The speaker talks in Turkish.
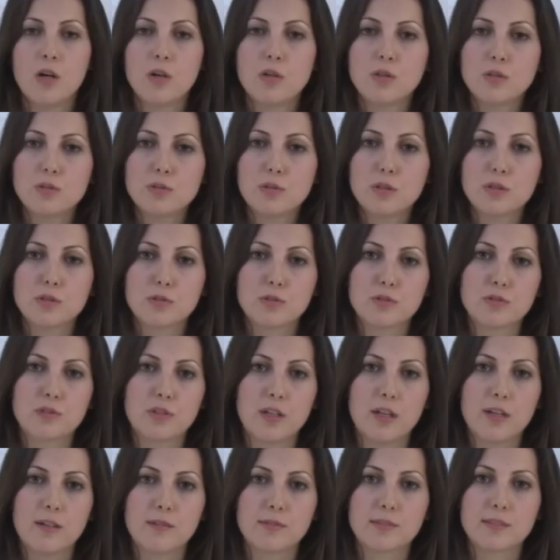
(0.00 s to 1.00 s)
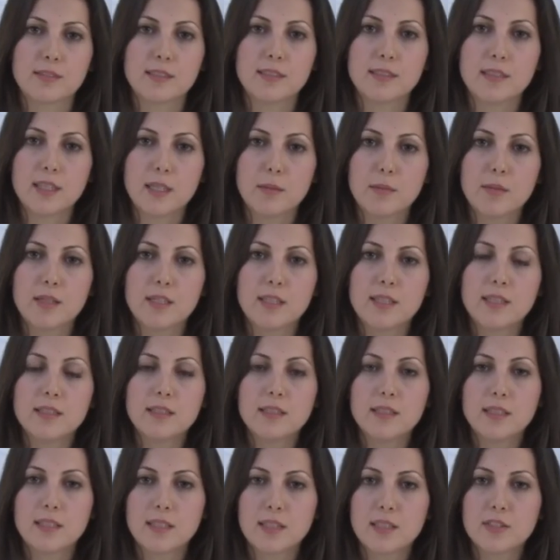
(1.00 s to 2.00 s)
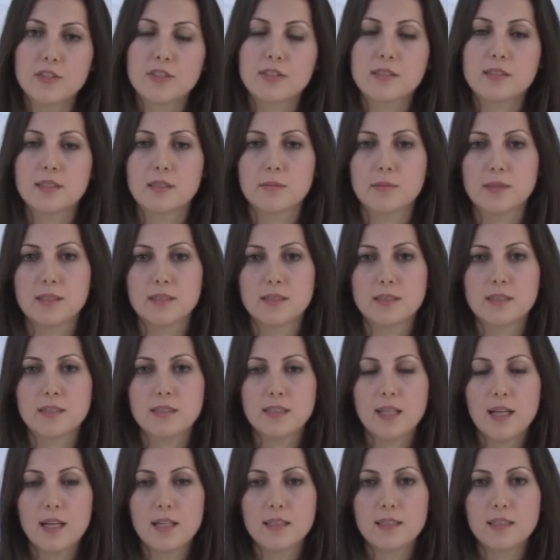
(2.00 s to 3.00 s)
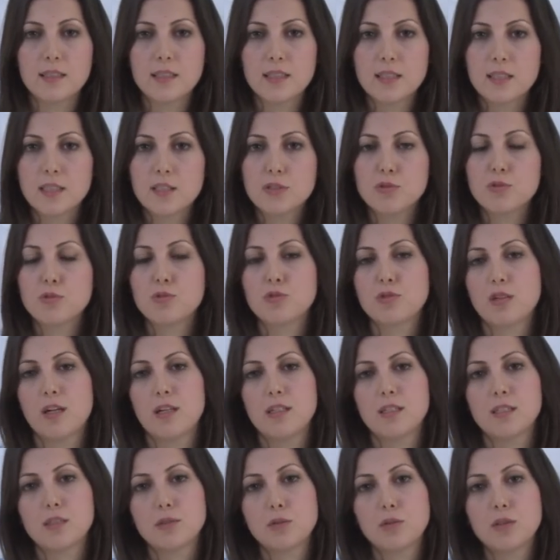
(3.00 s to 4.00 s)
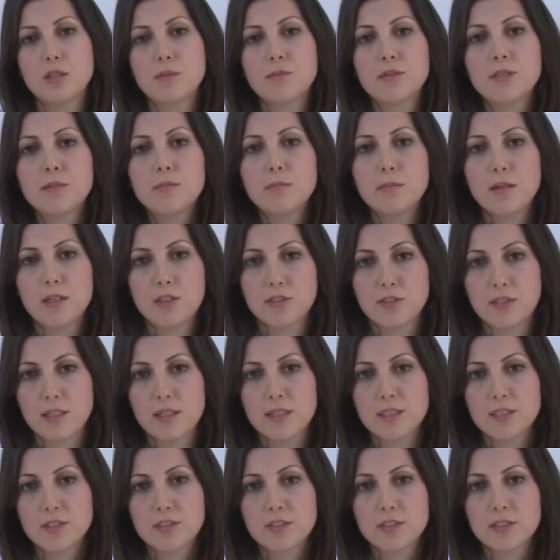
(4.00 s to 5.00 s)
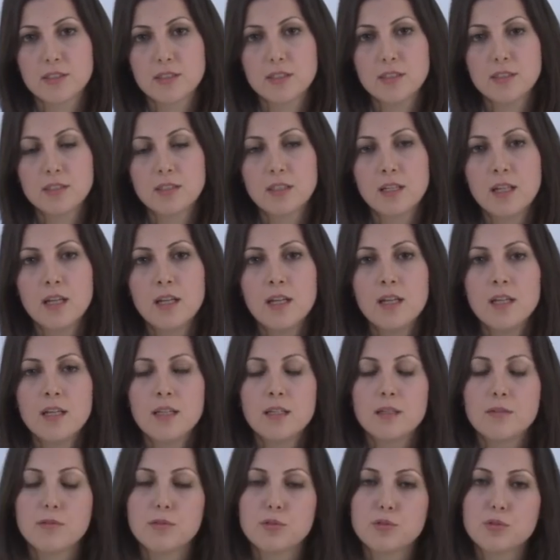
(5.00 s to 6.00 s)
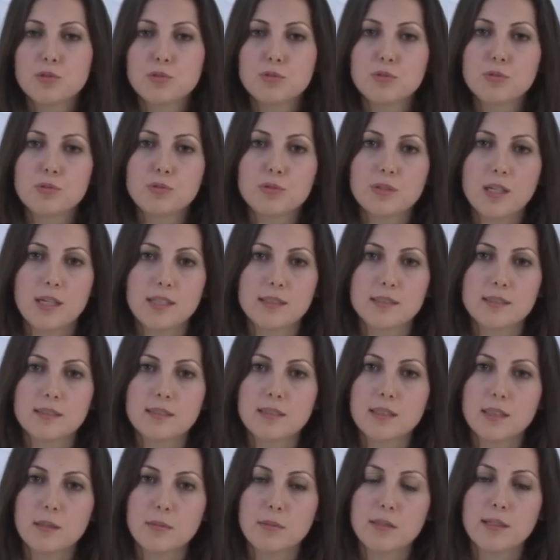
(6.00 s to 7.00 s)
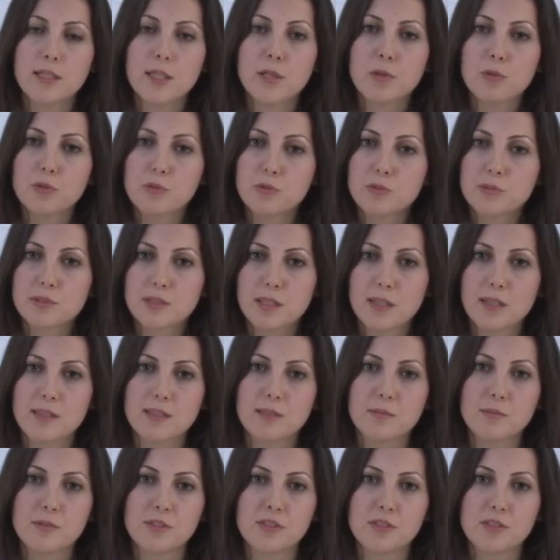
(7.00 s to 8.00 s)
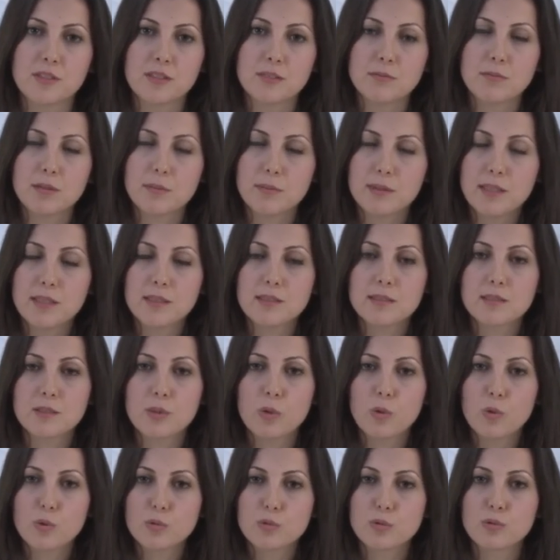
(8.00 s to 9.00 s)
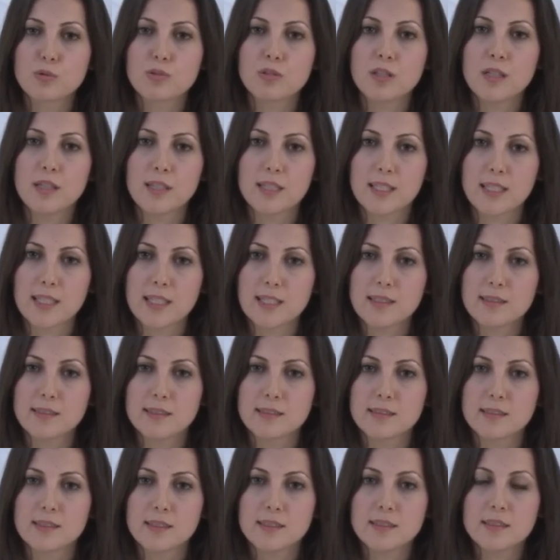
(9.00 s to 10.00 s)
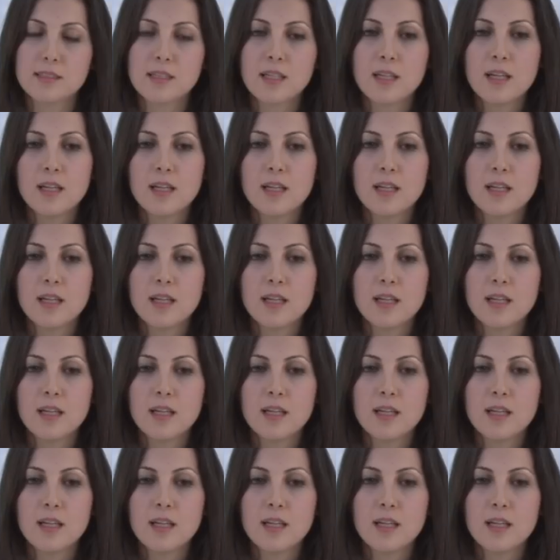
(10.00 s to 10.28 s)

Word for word: 14. hafta gebeliğin ikinci trimester yani ikinci üç aylık döneminin başlangıcıdır. Vücudunuz artık gebeliğe uyum sağlamıştır. Bebeğiniz de oldukça hareketlidir.